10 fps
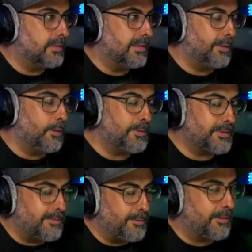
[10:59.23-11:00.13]
Y yo
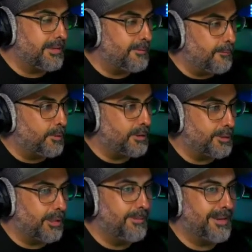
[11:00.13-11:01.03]
pues como que me daba un
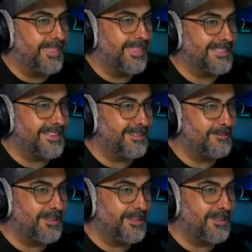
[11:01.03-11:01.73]
poquito de pereza, ¿sabes?